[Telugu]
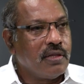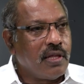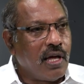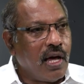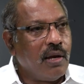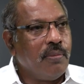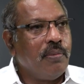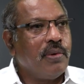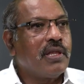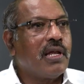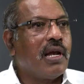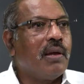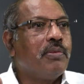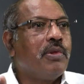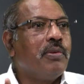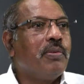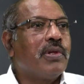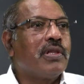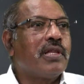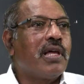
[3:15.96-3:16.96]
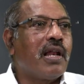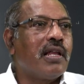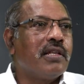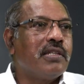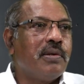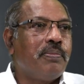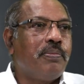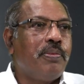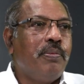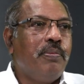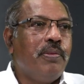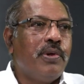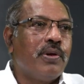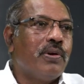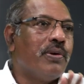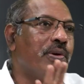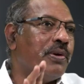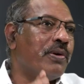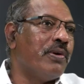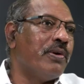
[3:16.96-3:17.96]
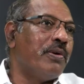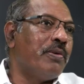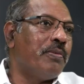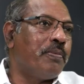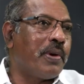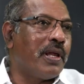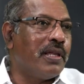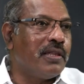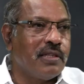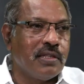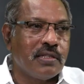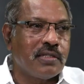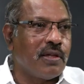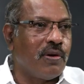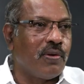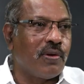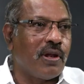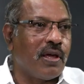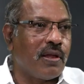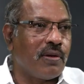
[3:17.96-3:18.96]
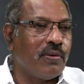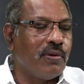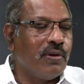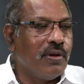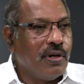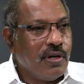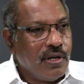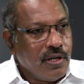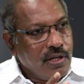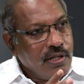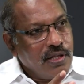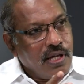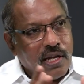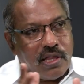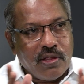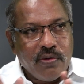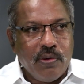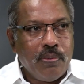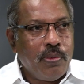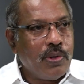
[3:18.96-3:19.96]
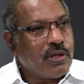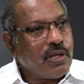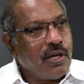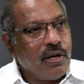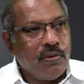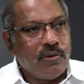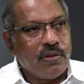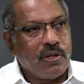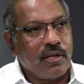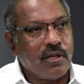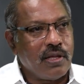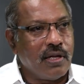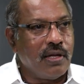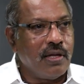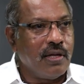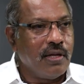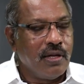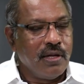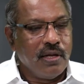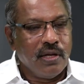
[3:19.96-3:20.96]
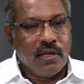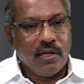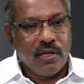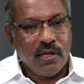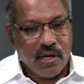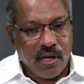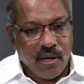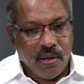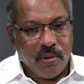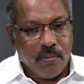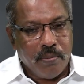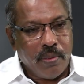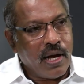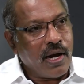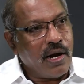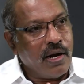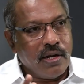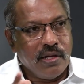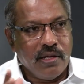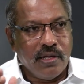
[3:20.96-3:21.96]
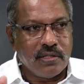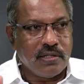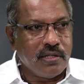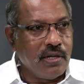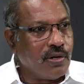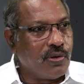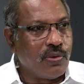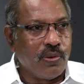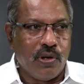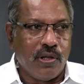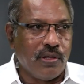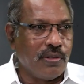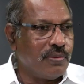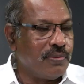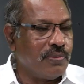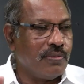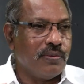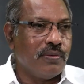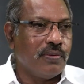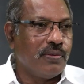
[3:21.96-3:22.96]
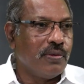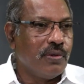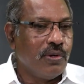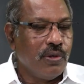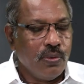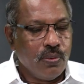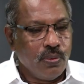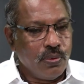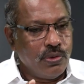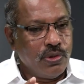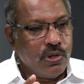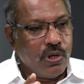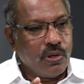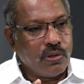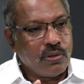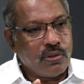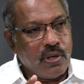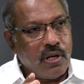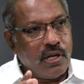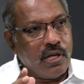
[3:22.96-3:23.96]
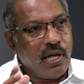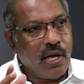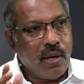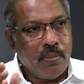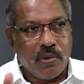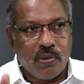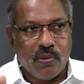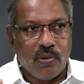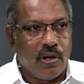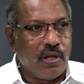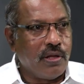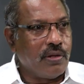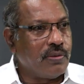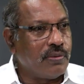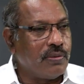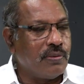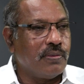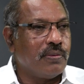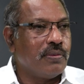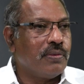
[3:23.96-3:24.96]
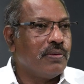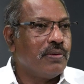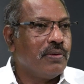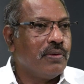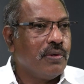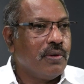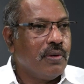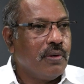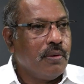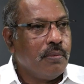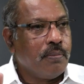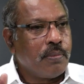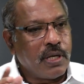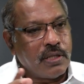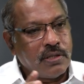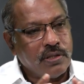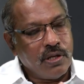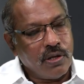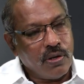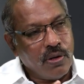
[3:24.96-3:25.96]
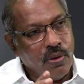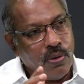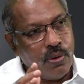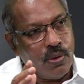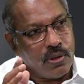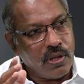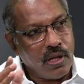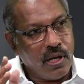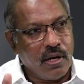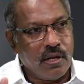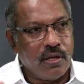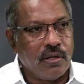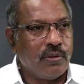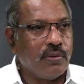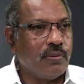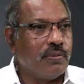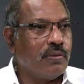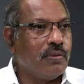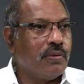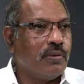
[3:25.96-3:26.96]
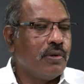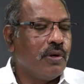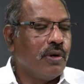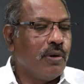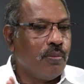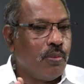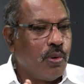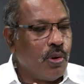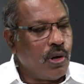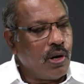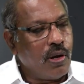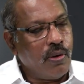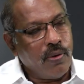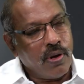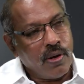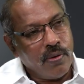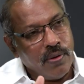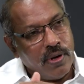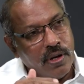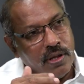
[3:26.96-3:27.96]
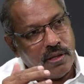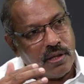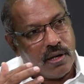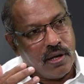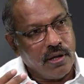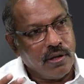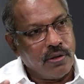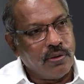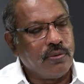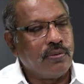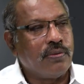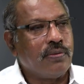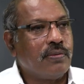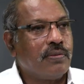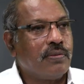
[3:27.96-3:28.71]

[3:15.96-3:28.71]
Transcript: దాని మీద లబ్ధి పొందాలని చెప్పి మీరు ప్రయత్నిస్తూ ఉన్నారు ఇది అర్థమైపోతానే ఉంది కదా ఇక మెగా డిఎస్సి ఎటు లేదు ఉద్యోగస్తుల నియామకం లేదు ప్రత్యేక హోదా లేదు పోలవరం అనేది లేదు